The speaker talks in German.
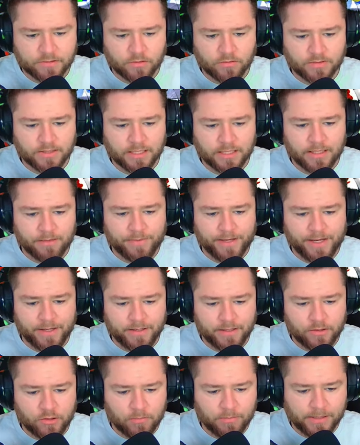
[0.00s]
und dann am
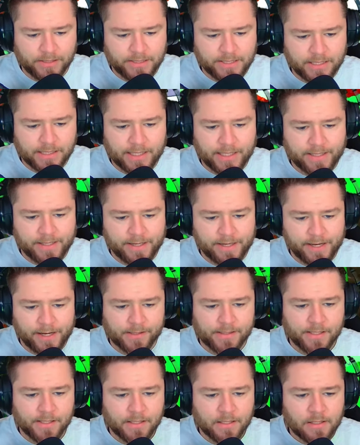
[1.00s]
Ende nochmal hier einen
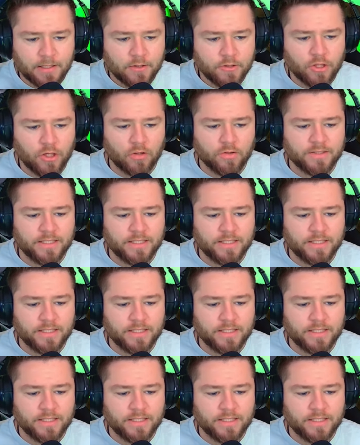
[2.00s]
her. Ja, und